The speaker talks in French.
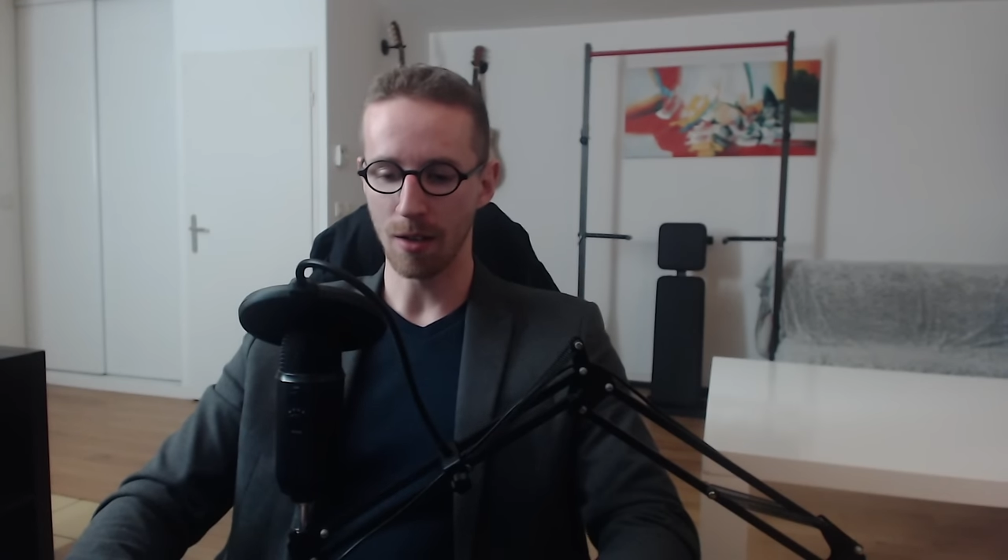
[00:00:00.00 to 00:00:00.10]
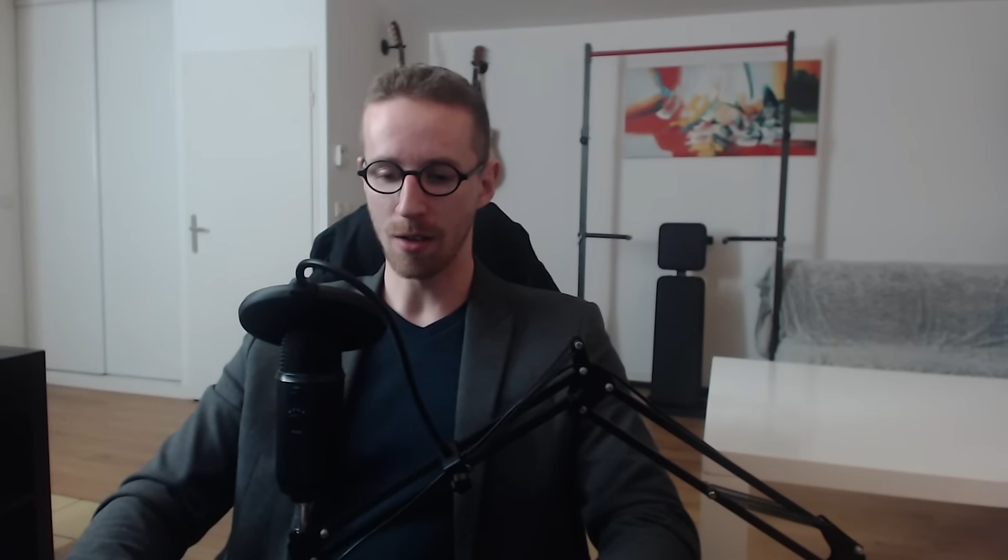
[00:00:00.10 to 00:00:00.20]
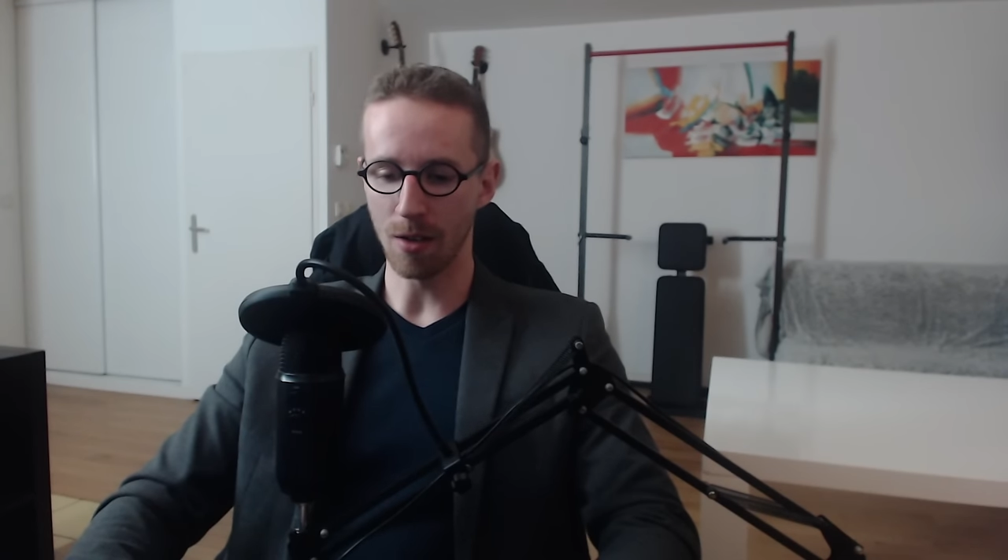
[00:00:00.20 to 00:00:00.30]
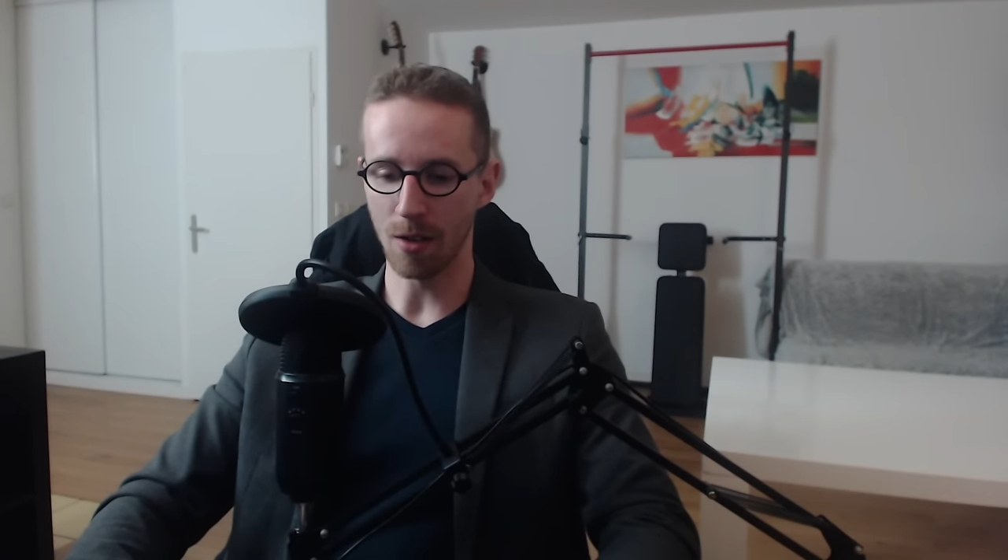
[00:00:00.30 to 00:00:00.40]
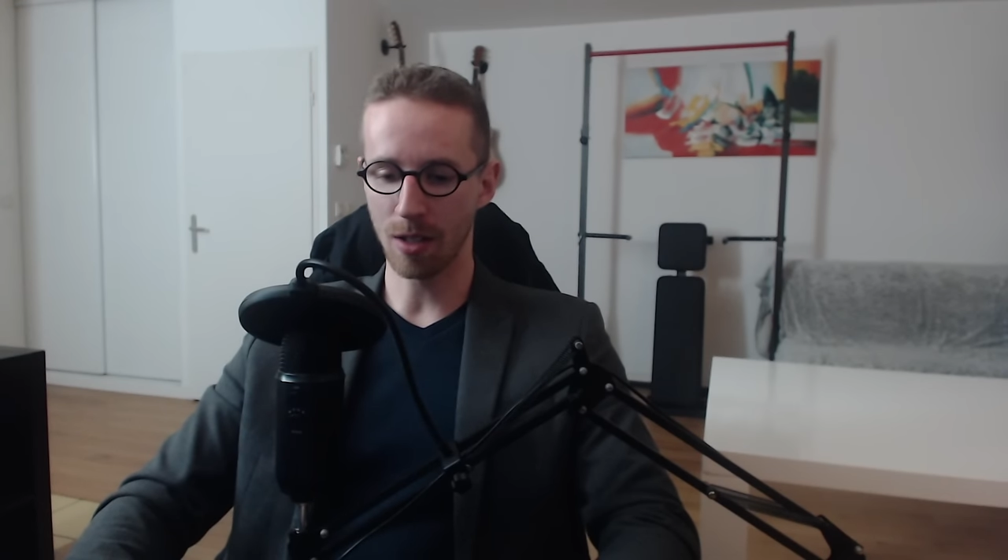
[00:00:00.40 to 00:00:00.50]

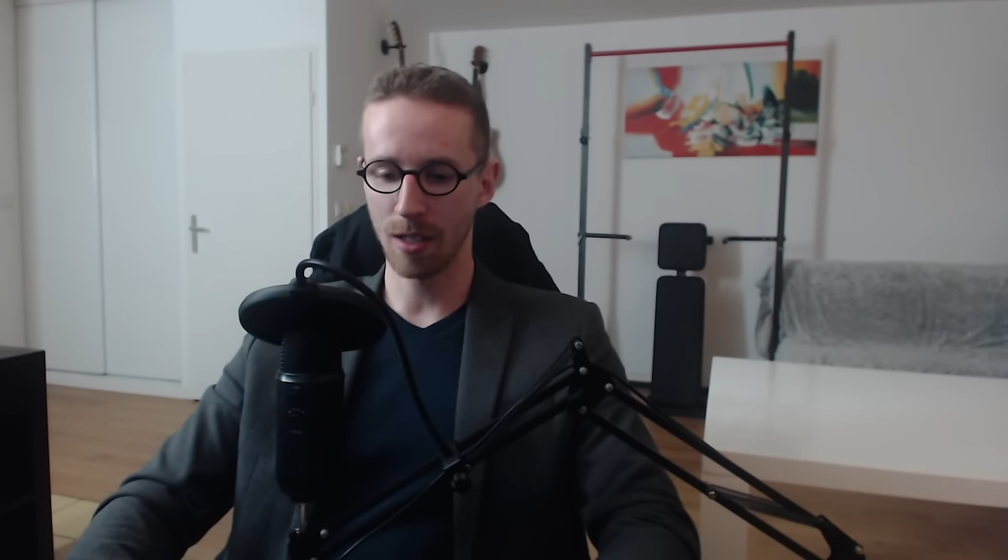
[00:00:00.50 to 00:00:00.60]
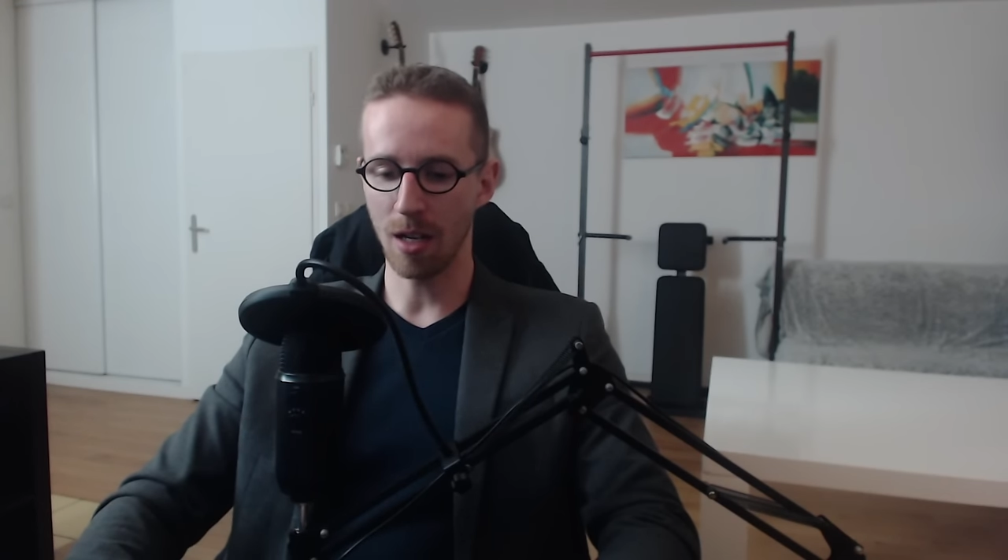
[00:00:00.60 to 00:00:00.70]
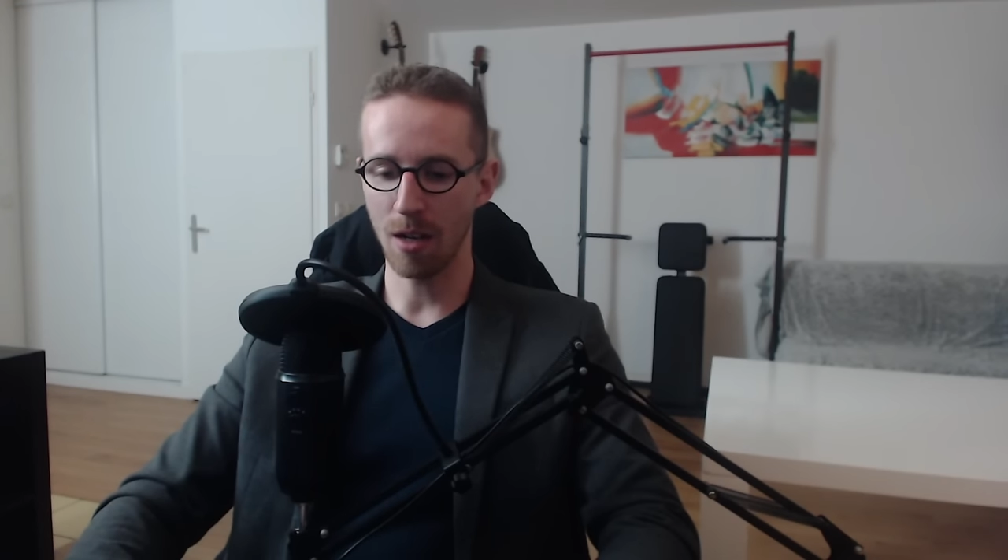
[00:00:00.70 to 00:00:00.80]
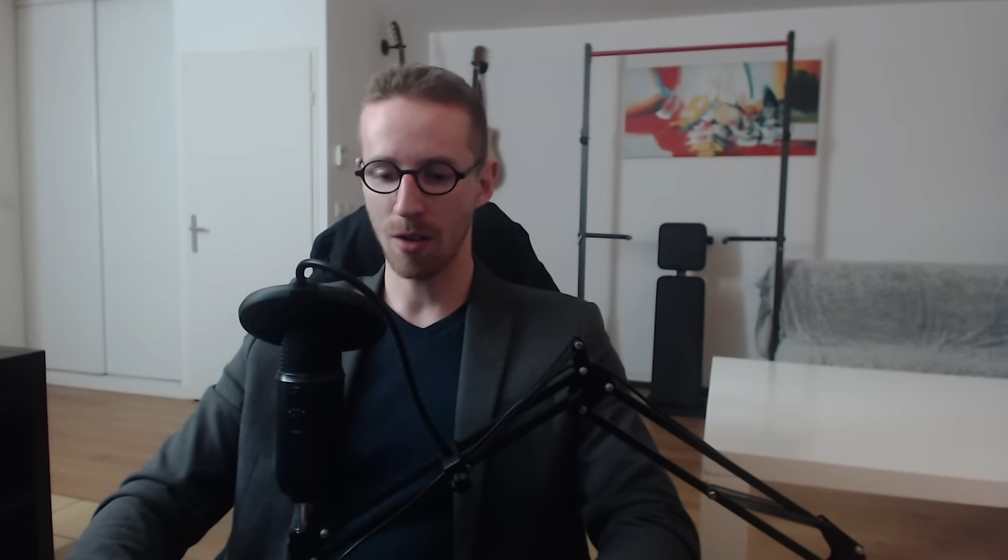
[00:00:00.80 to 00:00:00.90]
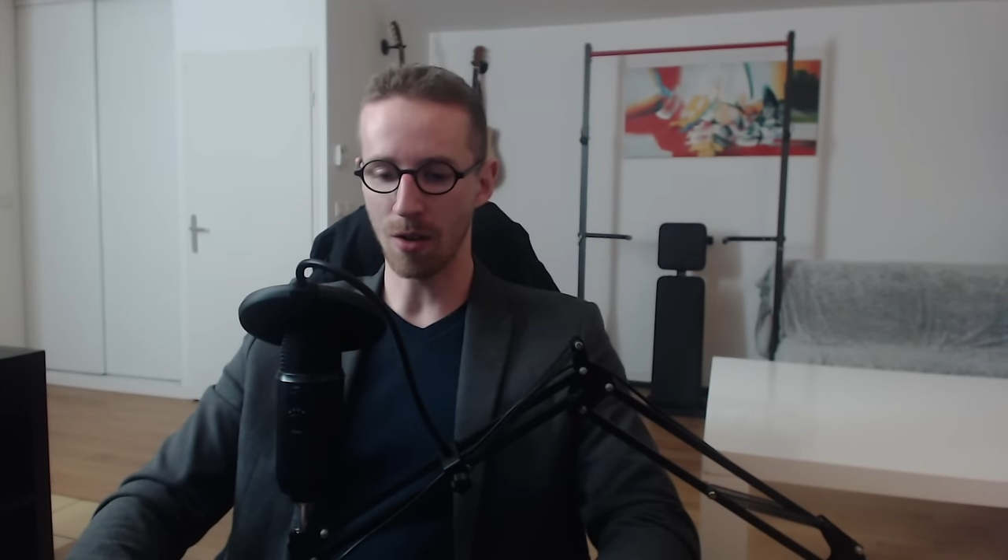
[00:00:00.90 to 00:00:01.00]
Euh, qui
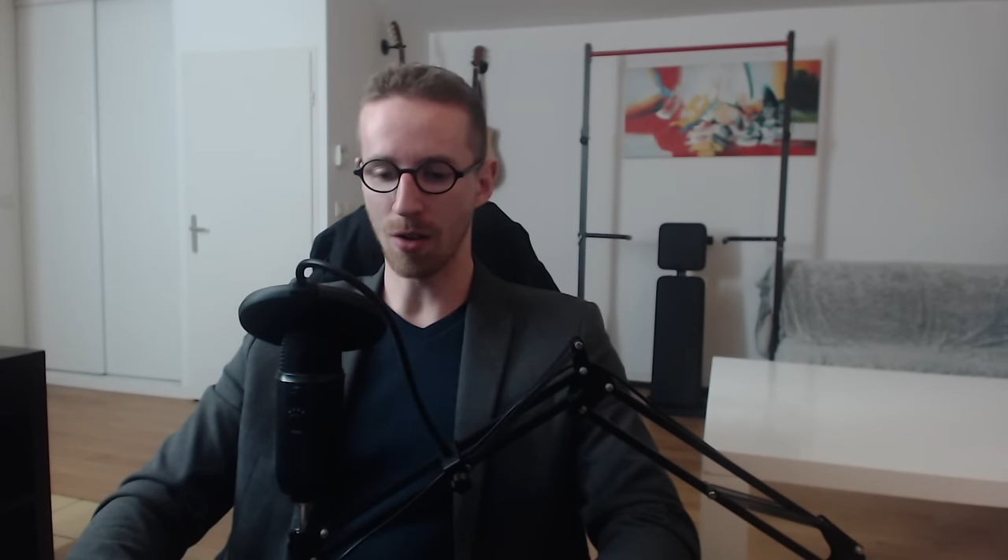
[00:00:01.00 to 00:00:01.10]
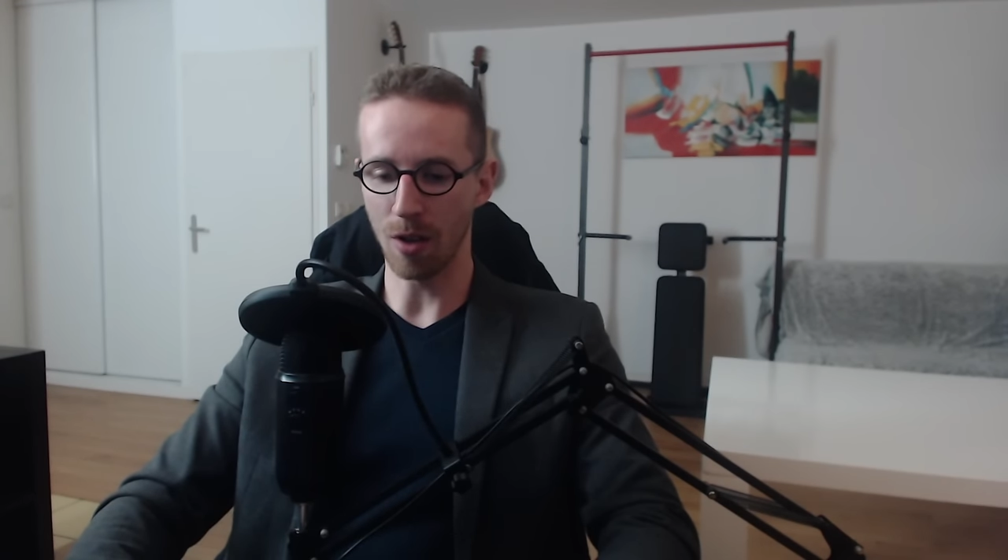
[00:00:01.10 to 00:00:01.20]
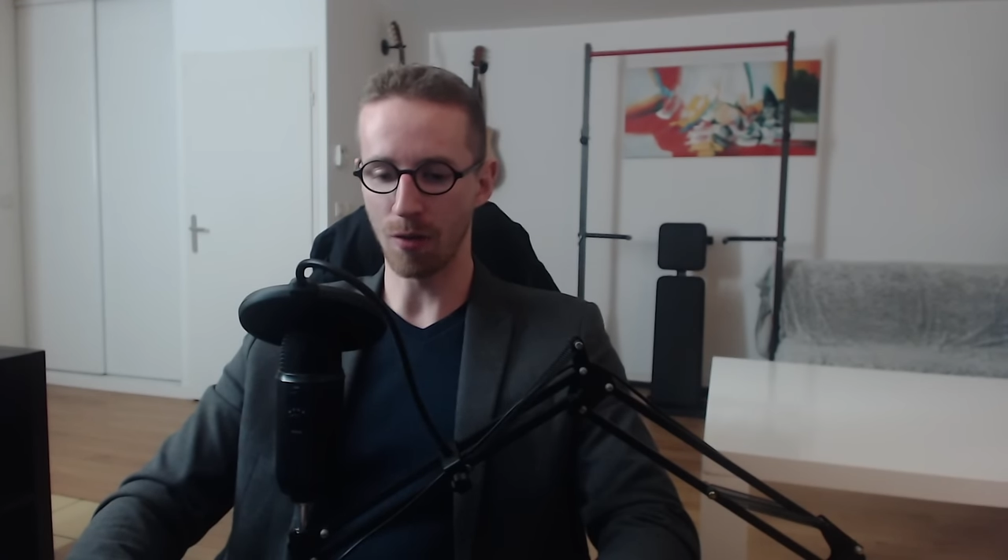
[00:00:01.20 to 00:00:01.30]
là, euh,